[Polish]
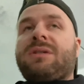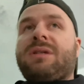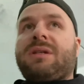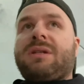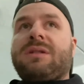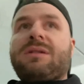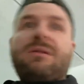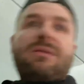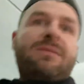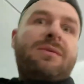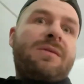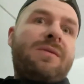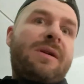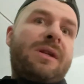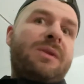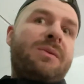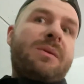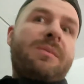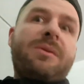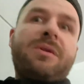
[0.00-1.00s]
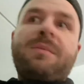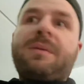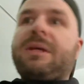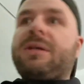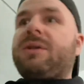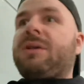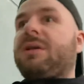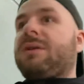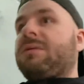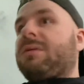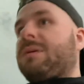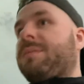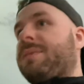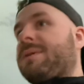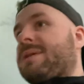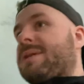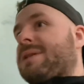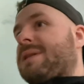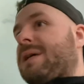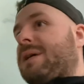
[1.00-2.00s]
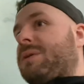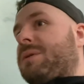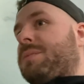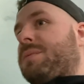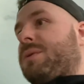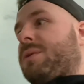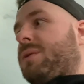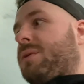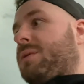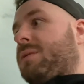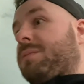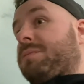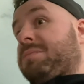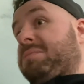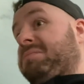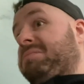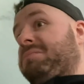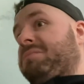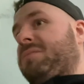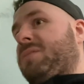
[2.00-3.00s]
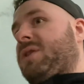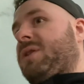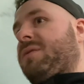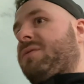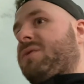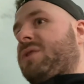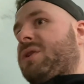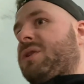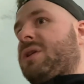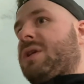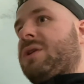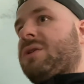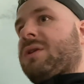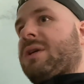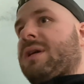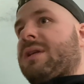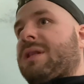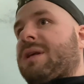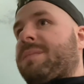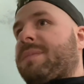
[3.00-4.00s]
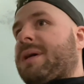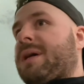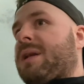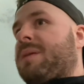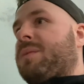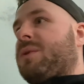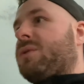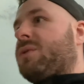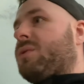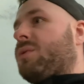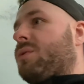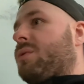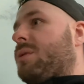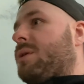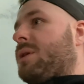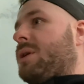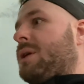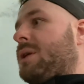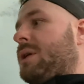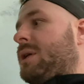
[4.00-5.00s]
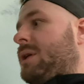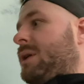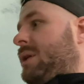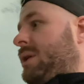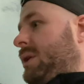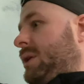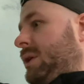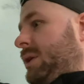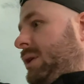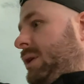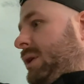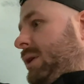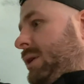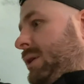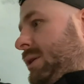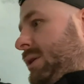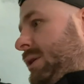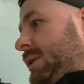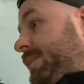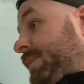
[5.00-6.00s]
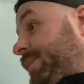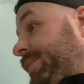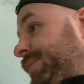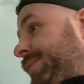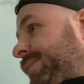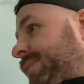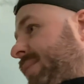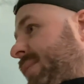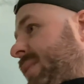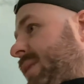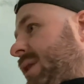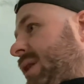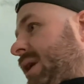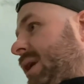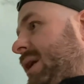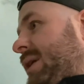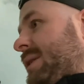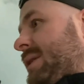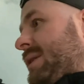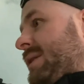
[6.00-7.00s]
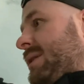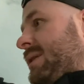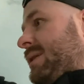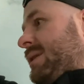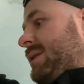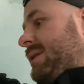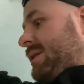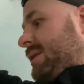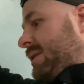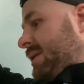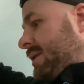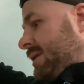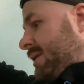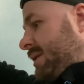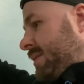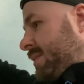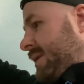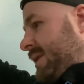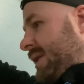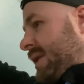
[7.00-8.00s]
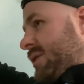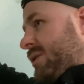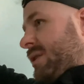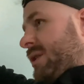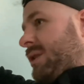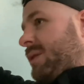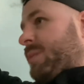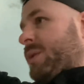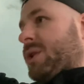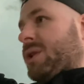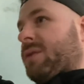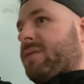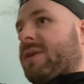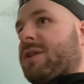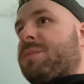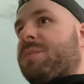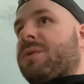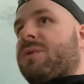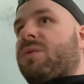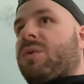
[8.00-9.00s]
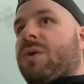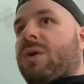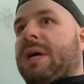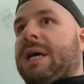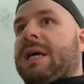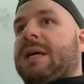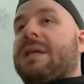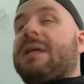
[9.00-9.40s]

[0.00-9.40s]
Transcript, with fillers: litrów wywaliłem śmieci, które pozostały po tych wcześniejszych etapach remontu. E, teraz e, chyba zacznę demontować podłogę.